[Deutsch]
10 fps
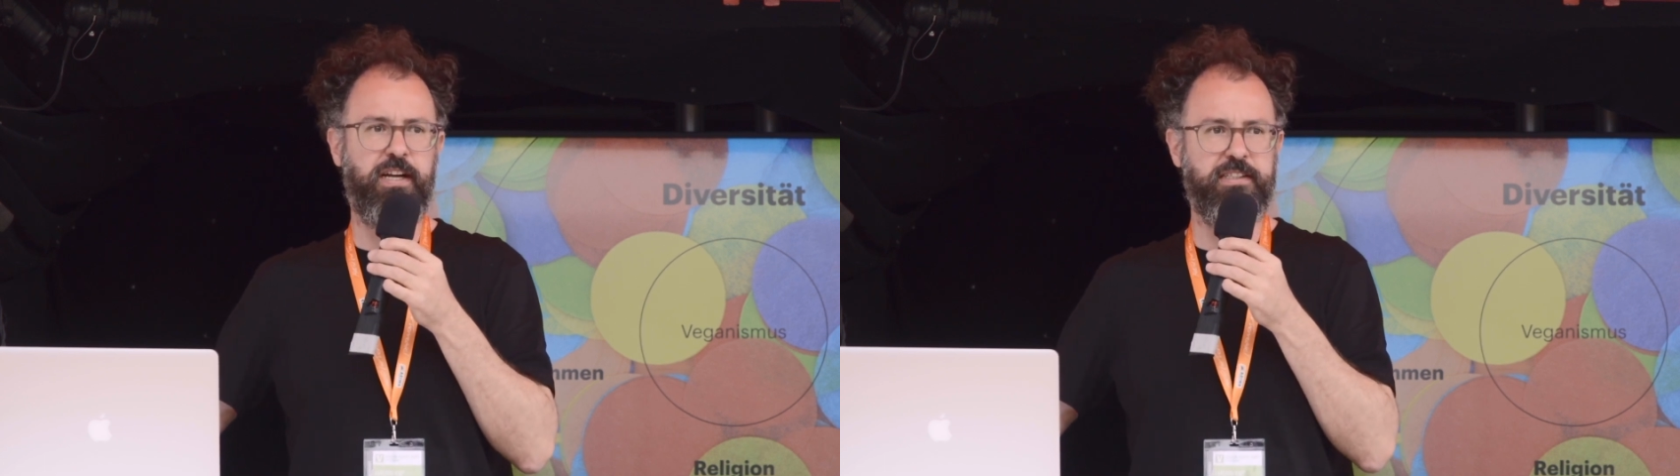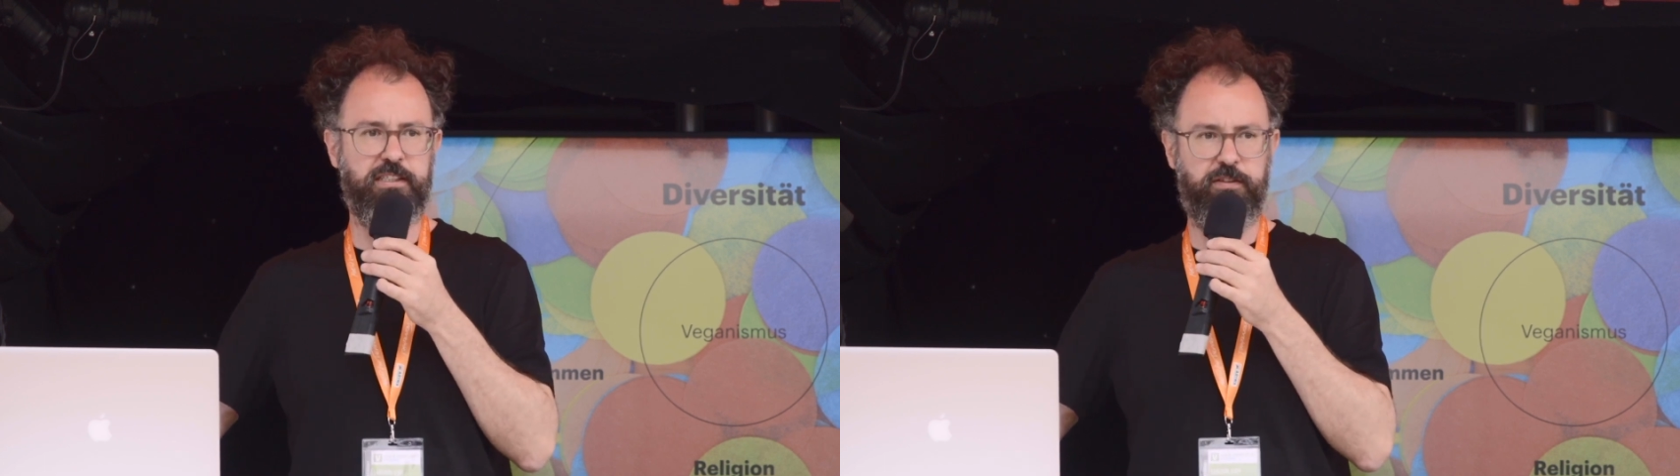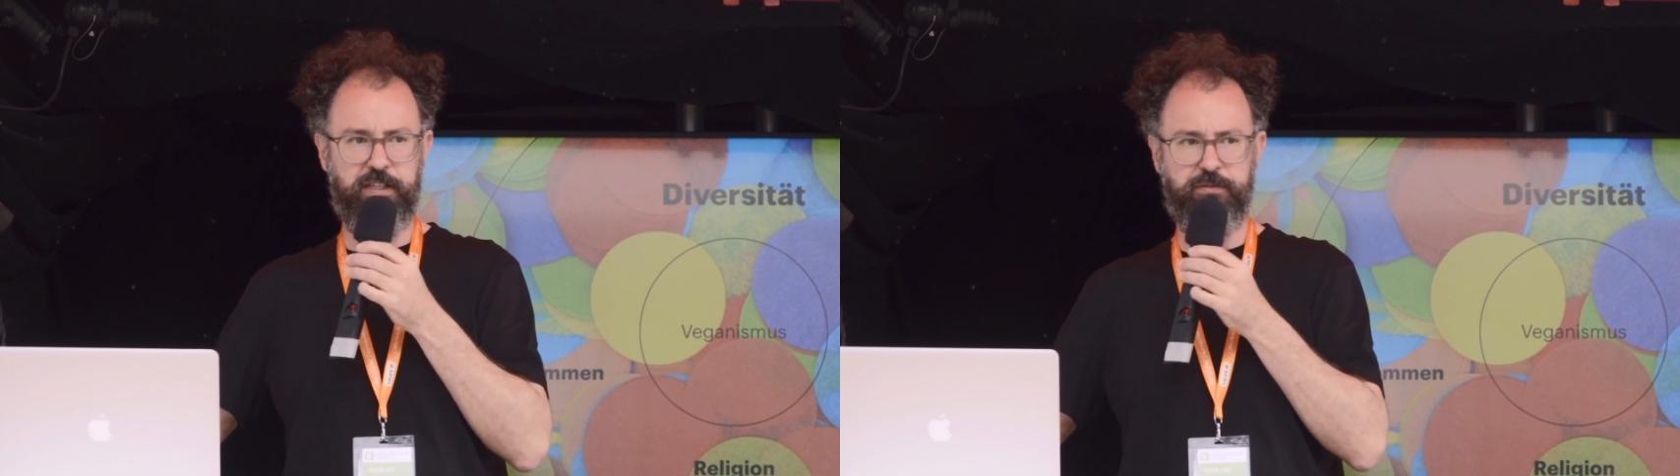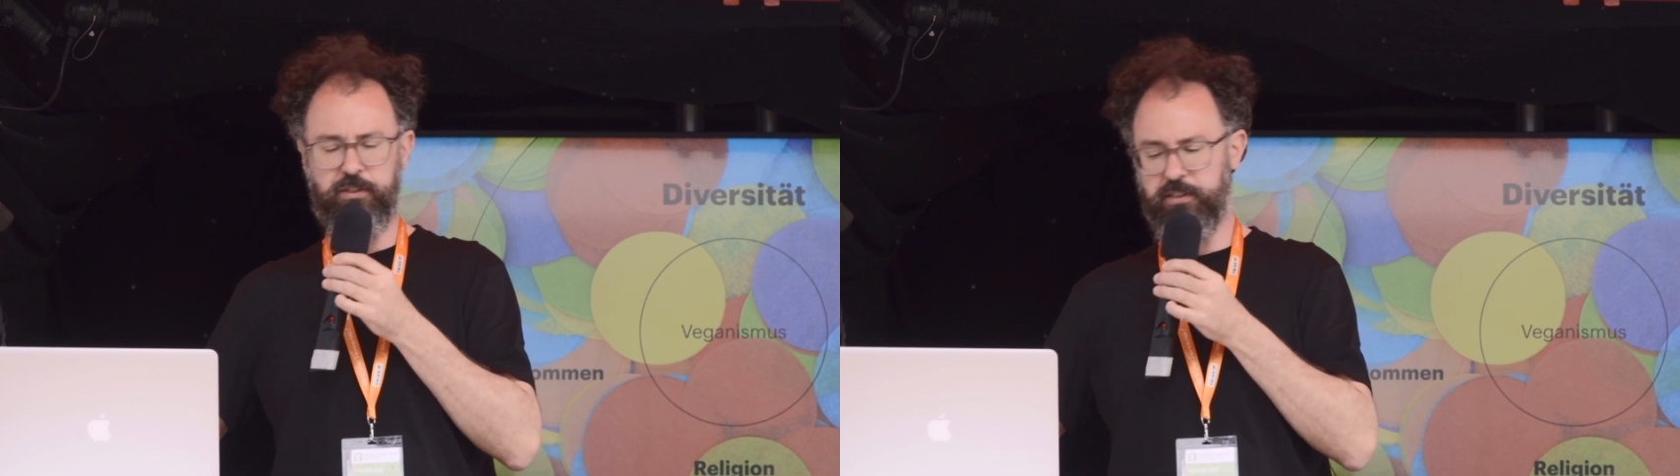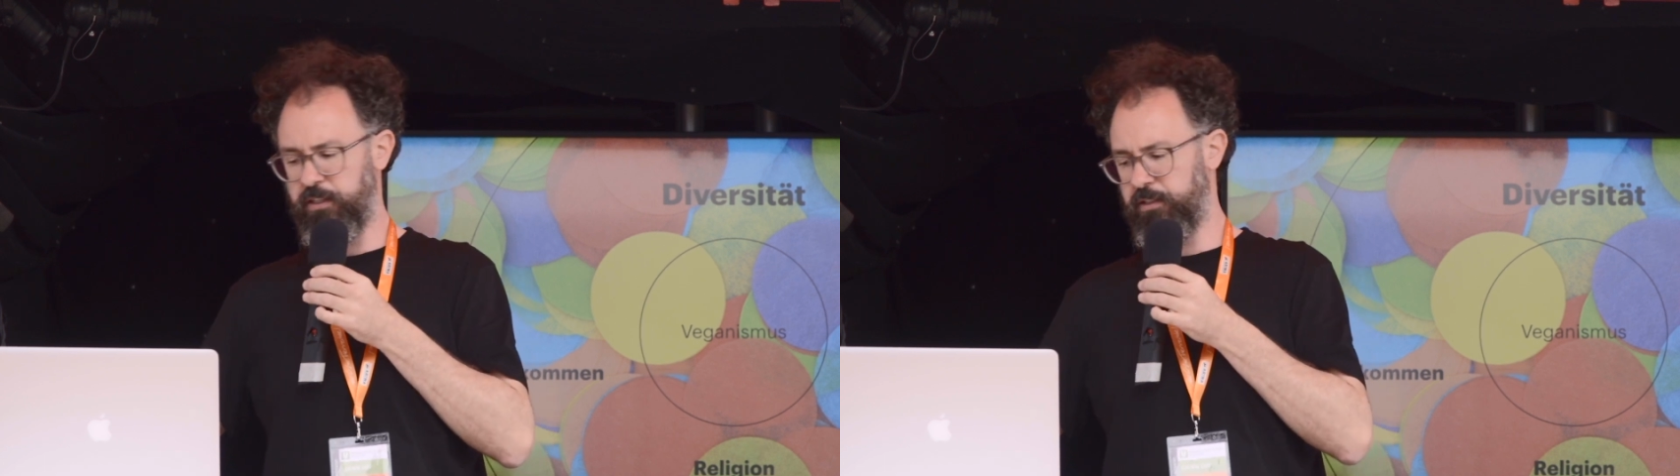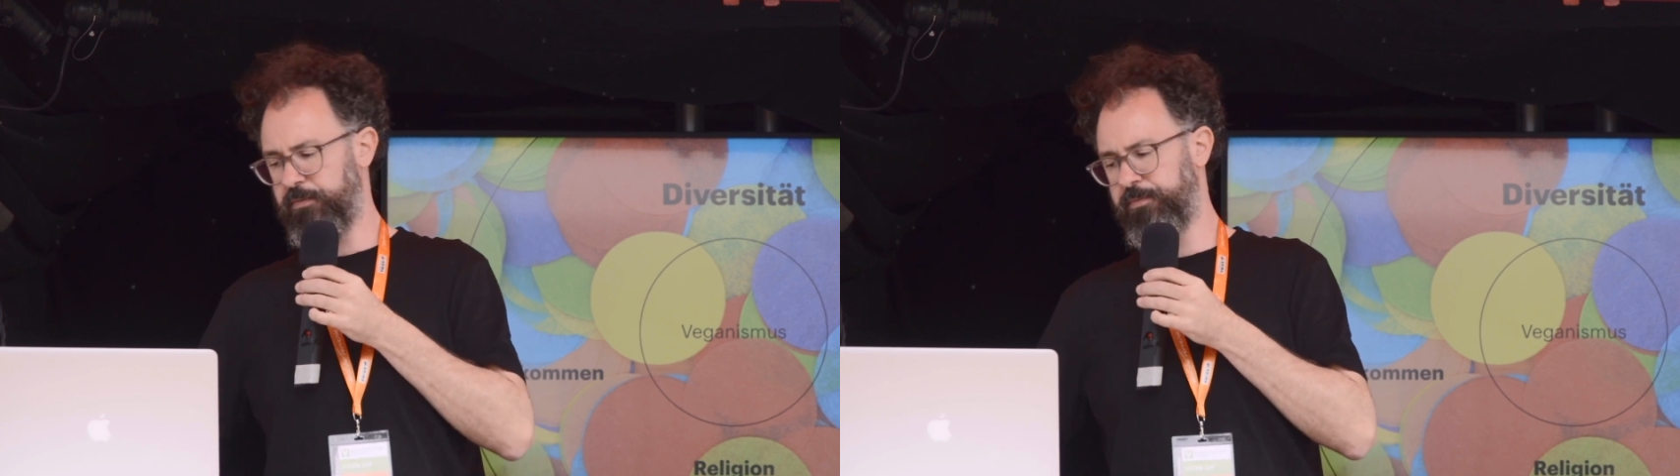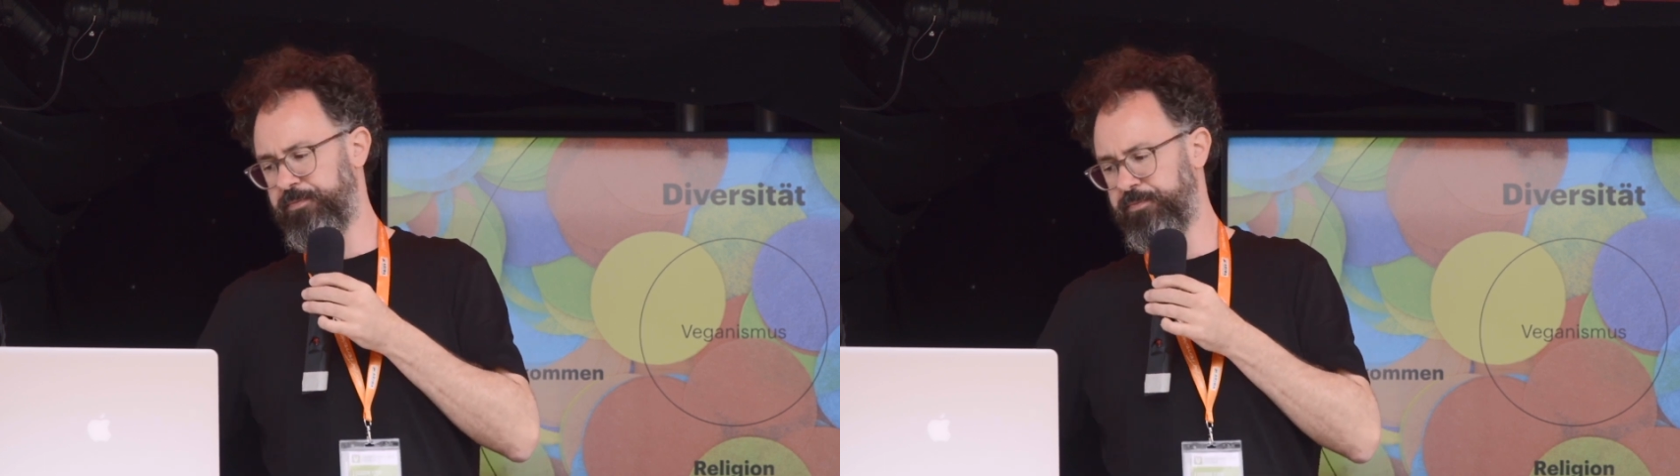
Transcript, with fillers: wahnsinnig wertvoll sein kann.